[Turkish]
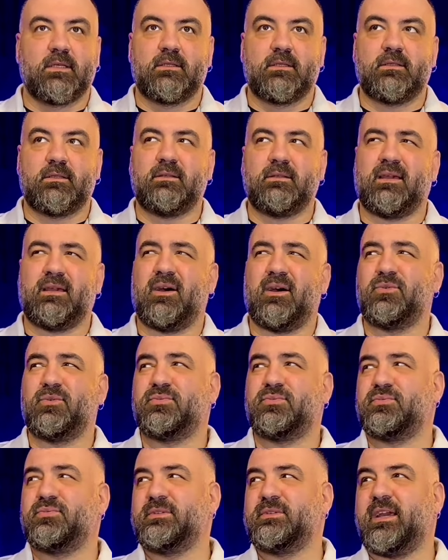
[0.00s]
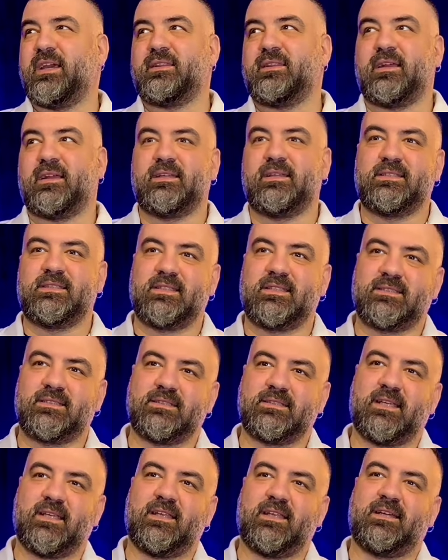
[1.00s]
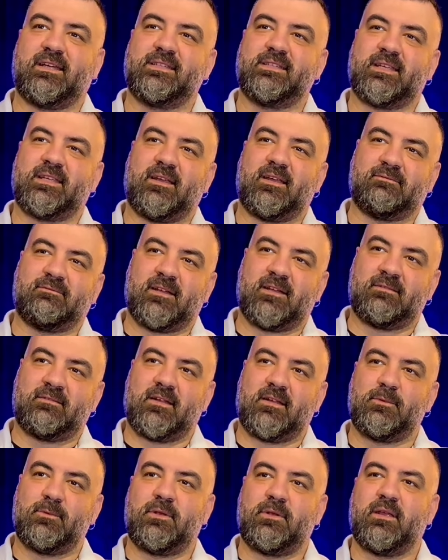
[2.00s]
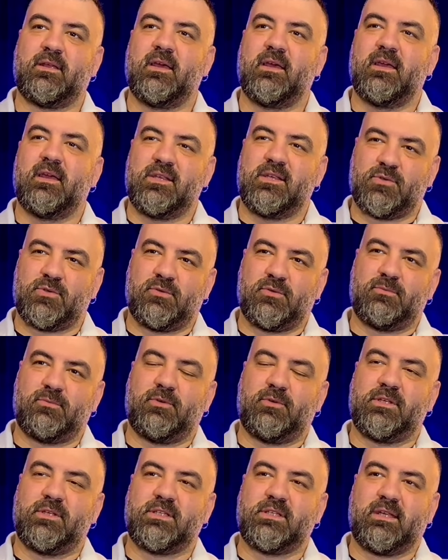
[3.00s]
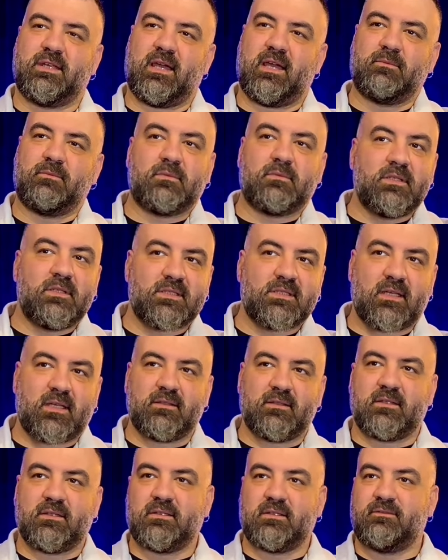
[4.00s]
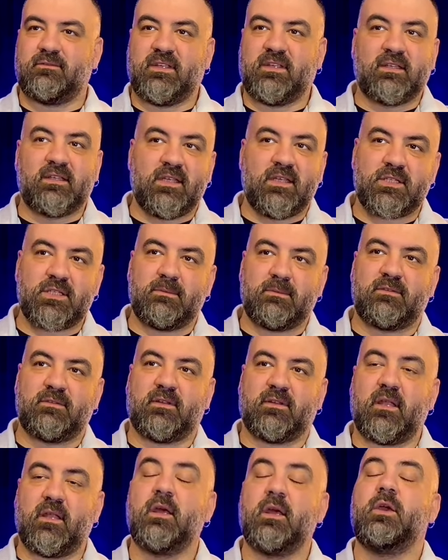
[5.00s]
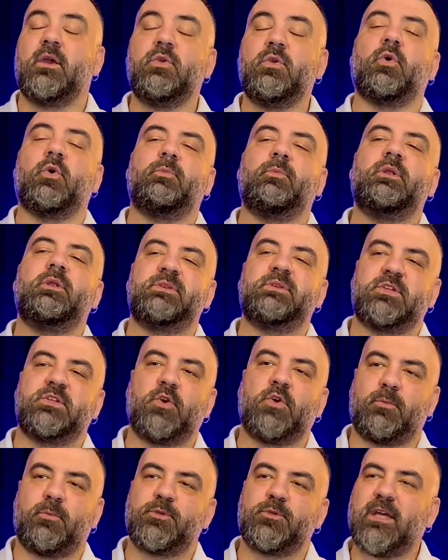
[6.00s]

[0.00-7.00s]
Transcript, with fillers: E, ya of ne kadar klişesiniz, ne kadar klişe laflar var böyle. Hiç olur mu öyle şey? Yani insan fikri değişebilir falan. Yok böyle bir şey yokmuş.